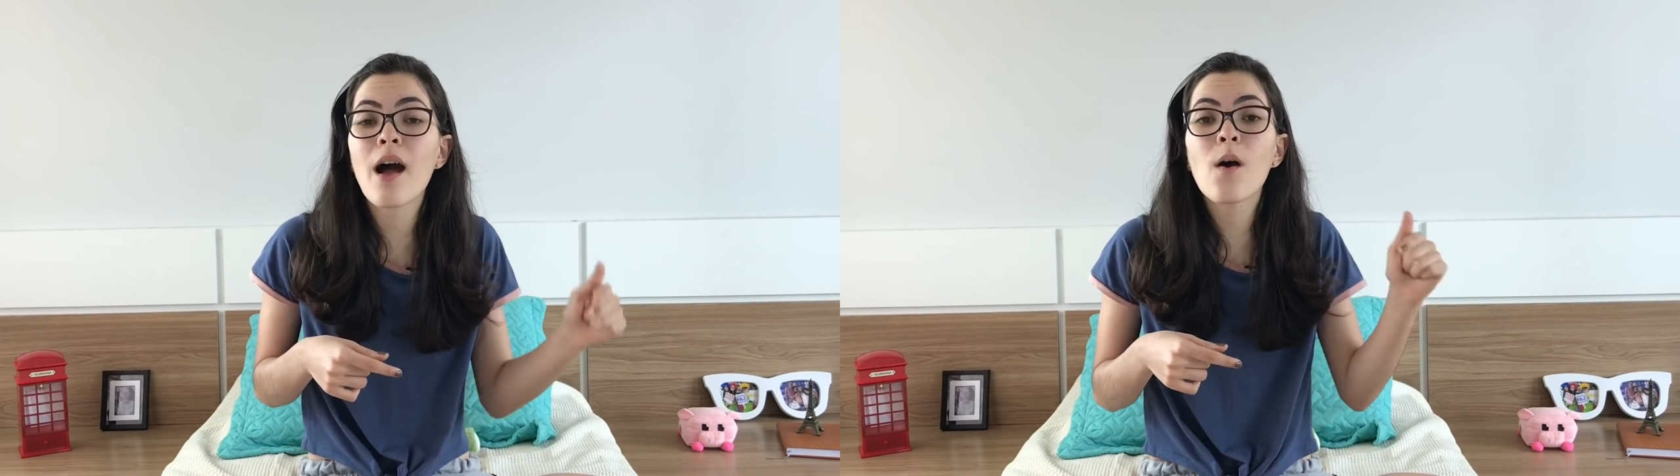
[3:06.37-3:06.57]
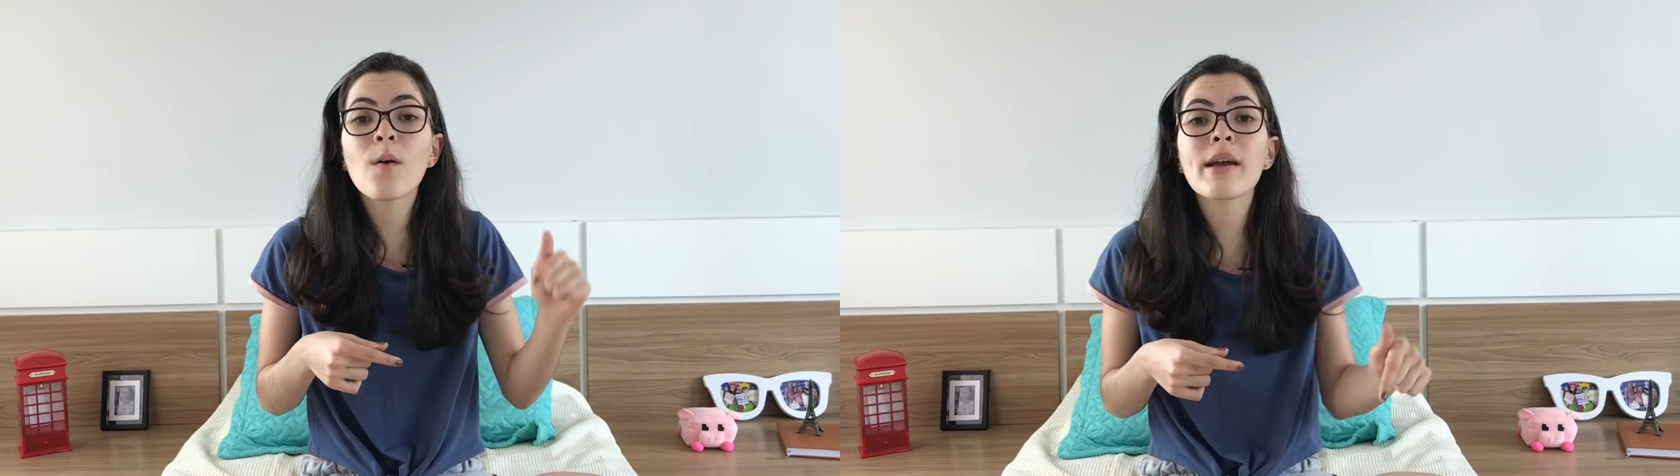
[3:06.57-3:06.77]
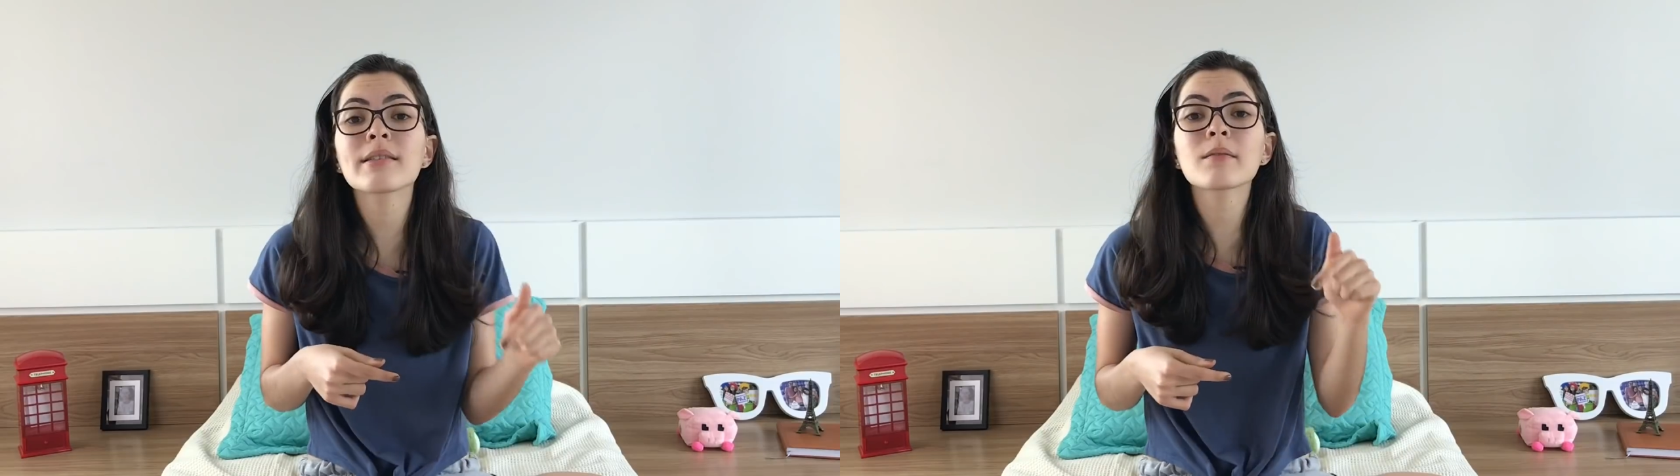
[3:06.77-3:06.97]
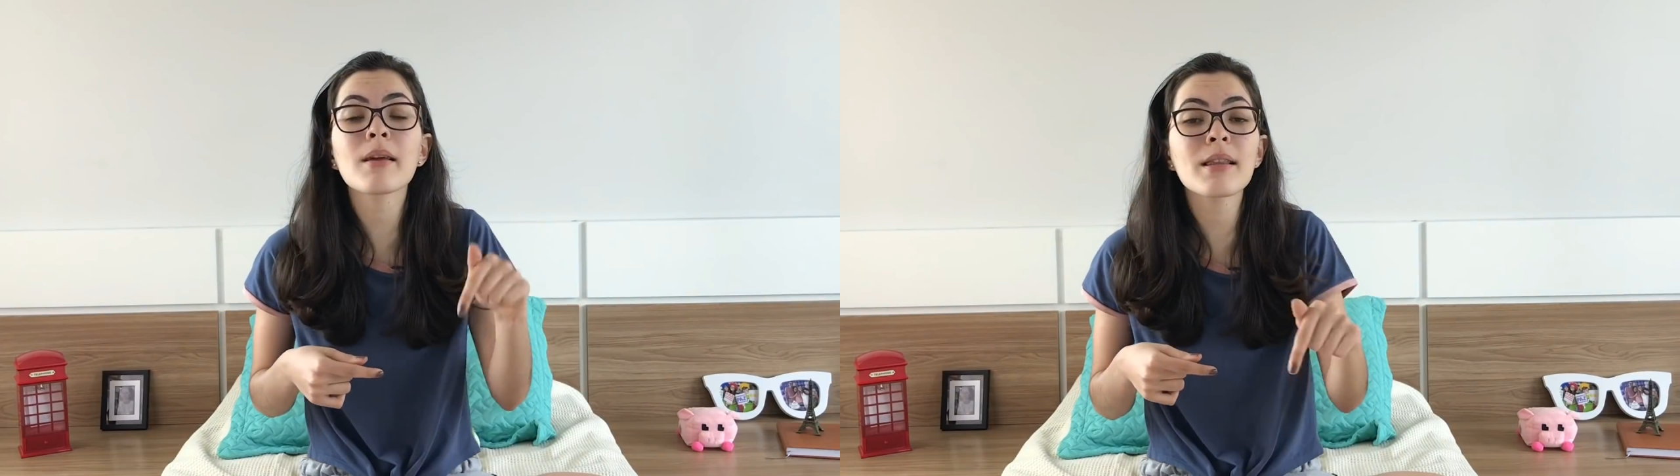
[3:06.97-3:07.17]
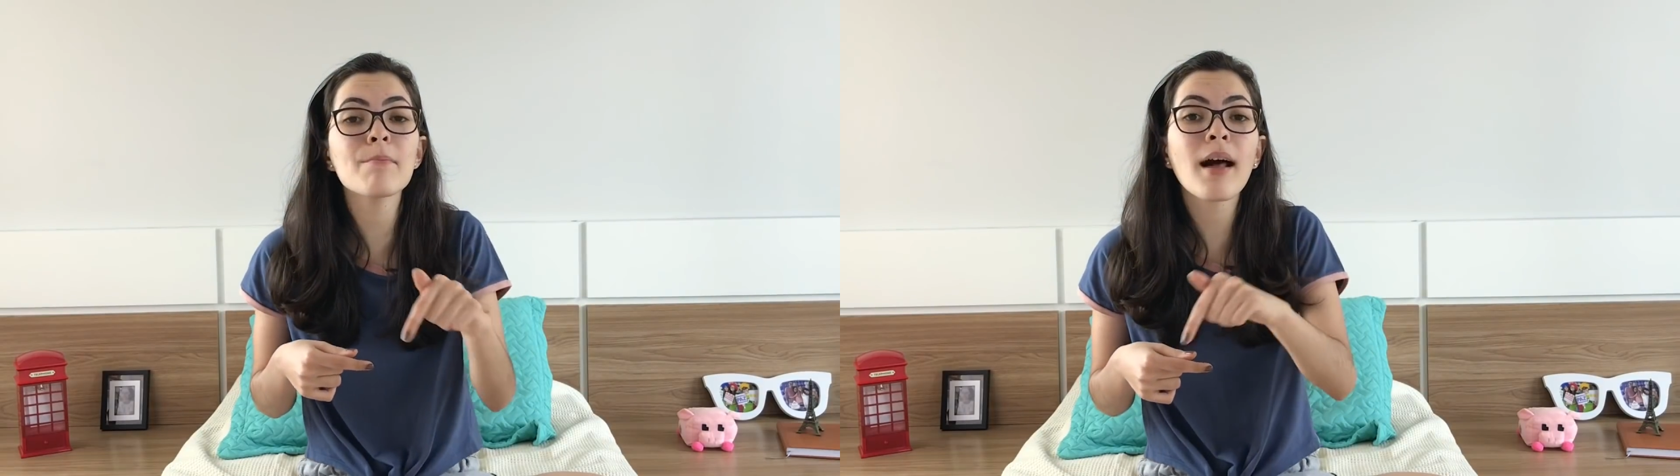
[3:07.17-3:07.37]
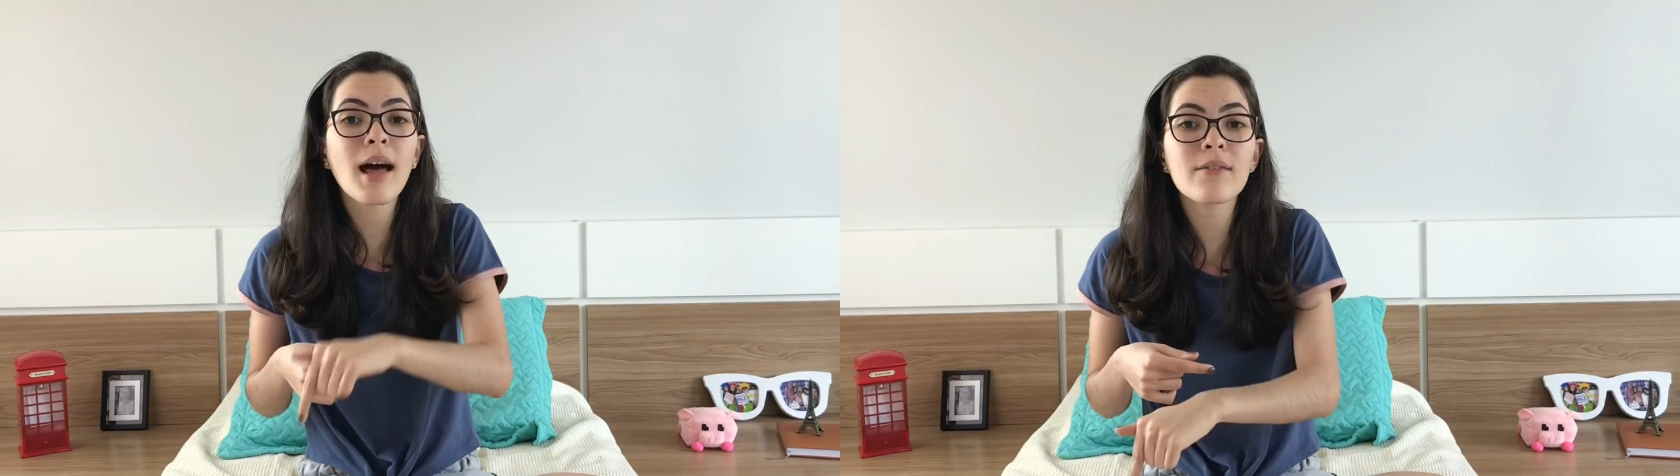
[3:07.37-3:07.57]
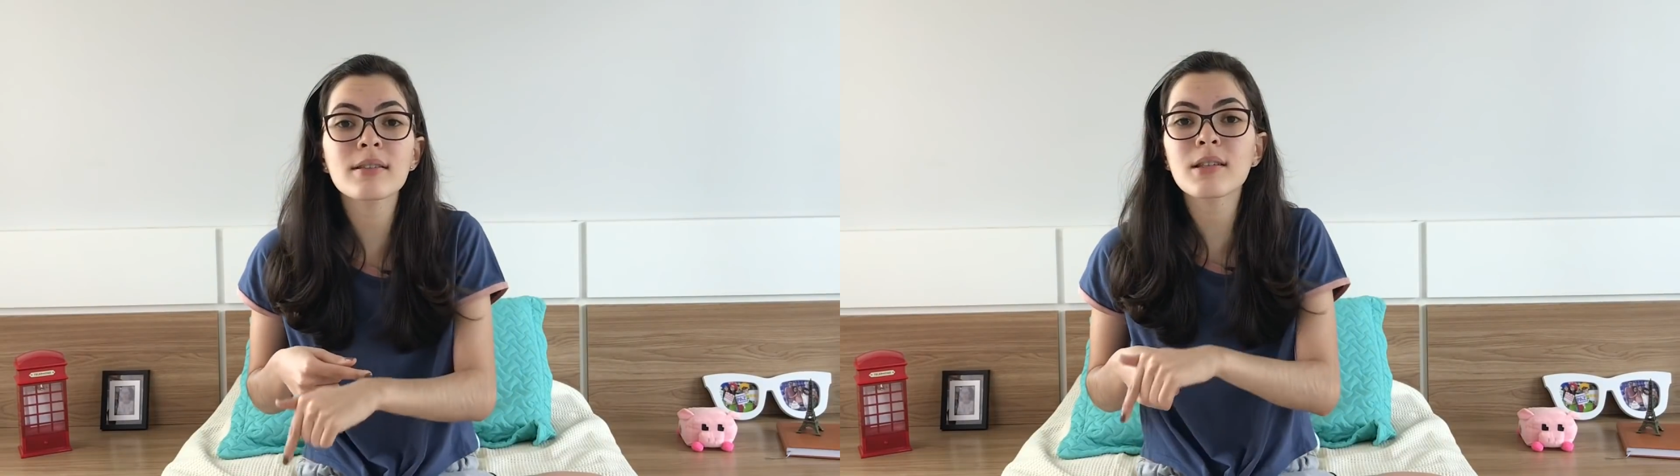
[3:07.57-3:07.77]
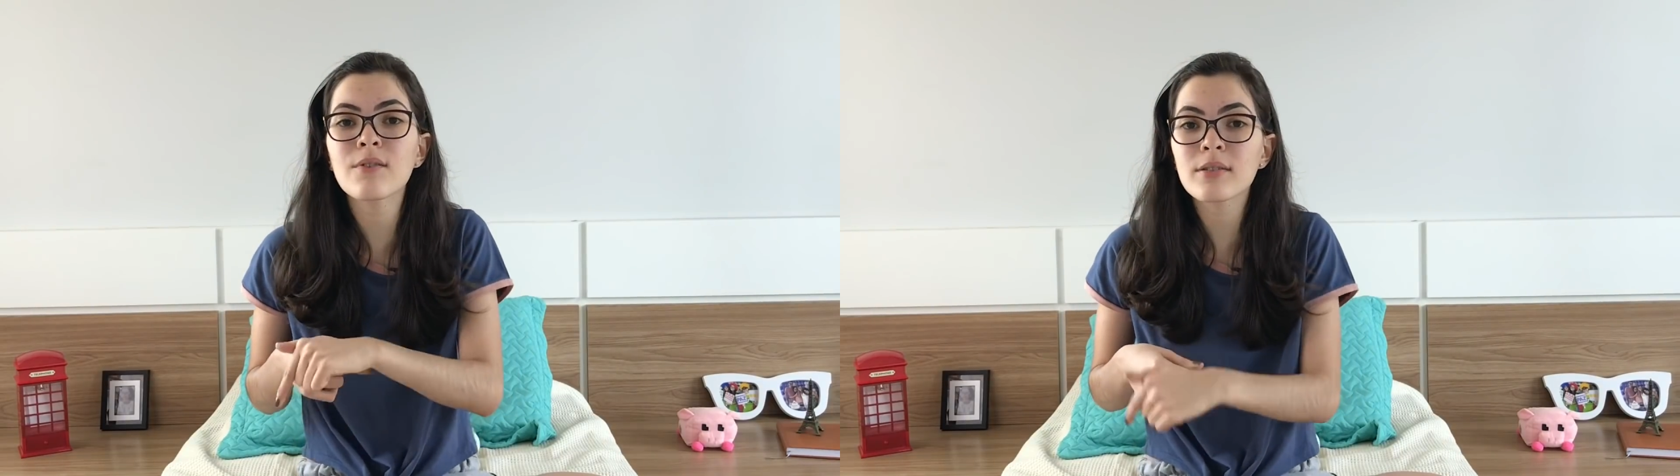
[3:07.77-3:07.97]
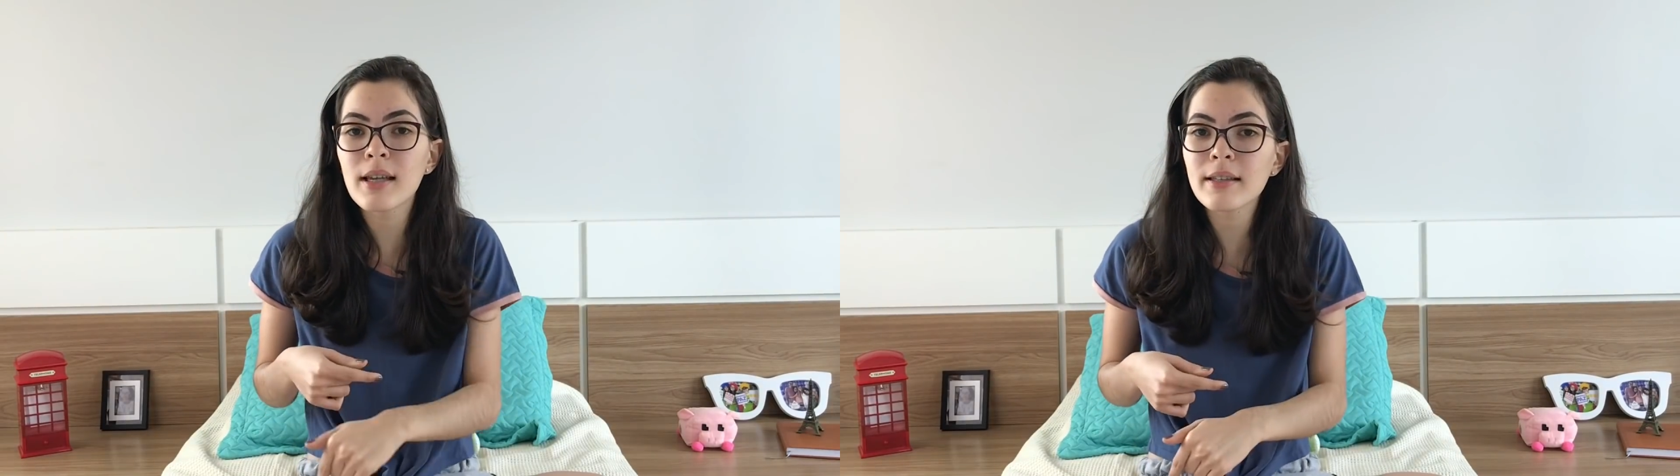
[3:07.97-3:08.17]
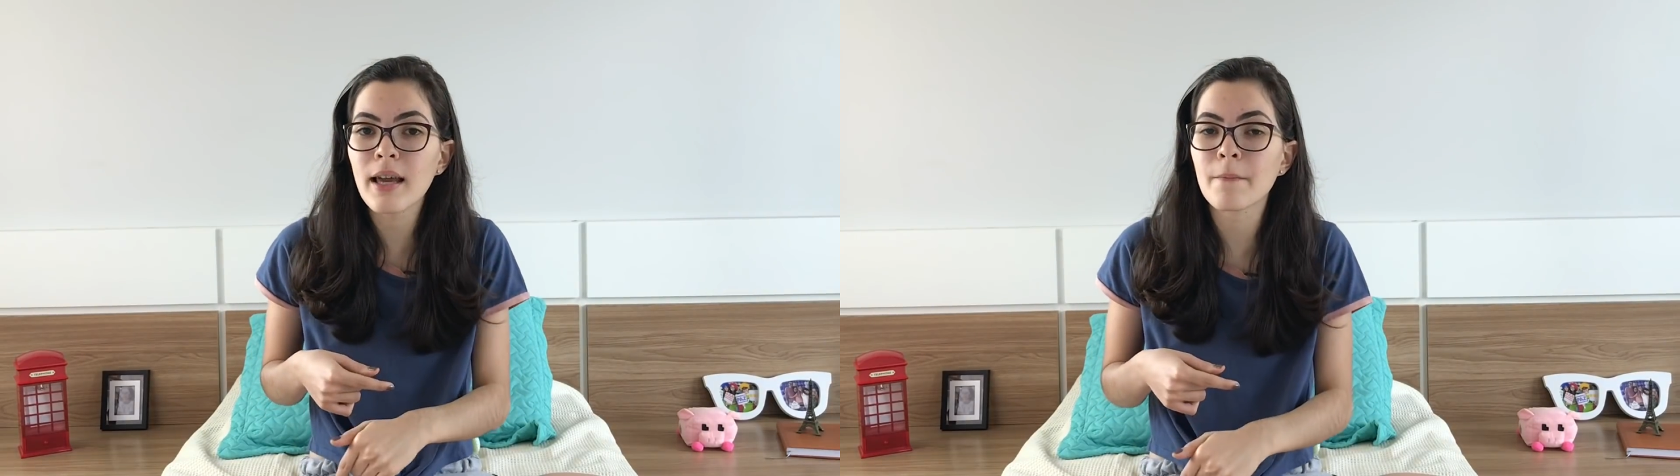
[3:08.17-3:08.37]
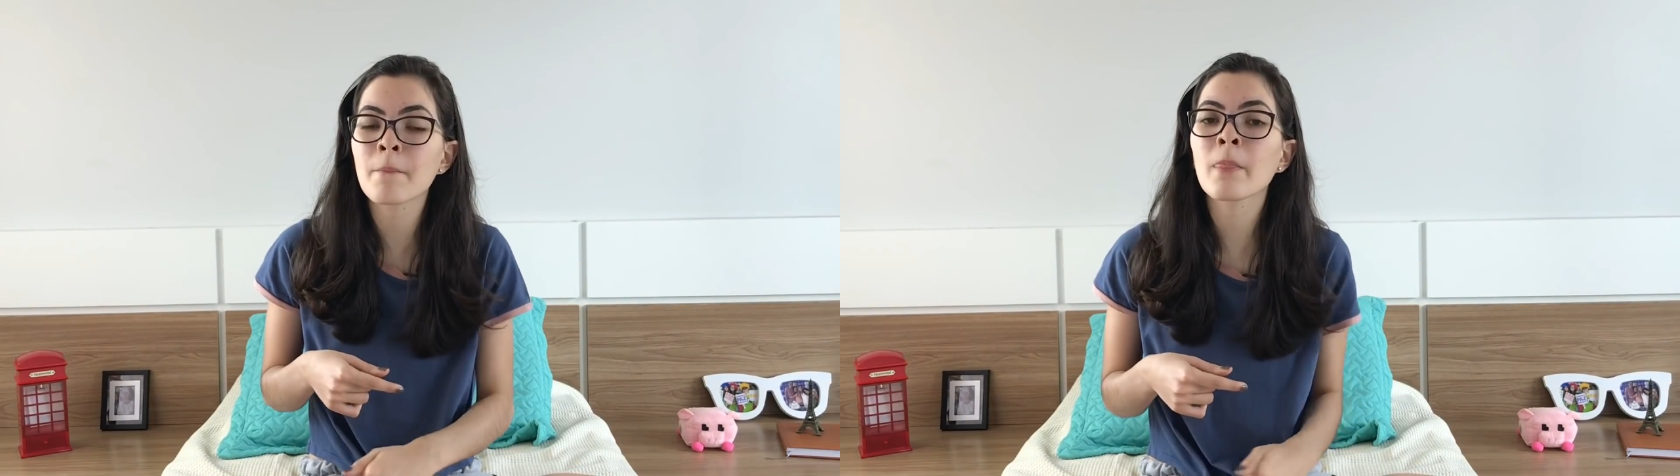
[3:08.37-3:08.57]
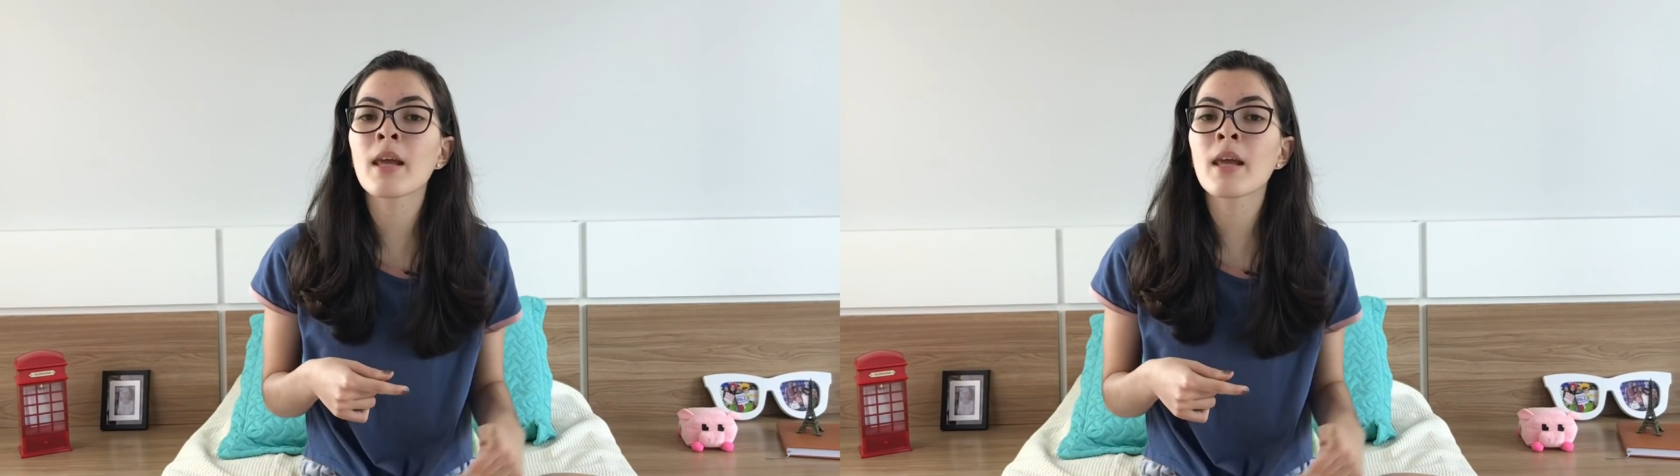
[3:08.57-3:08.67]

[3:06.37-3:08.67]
é o conhecimento de palavras que você tem.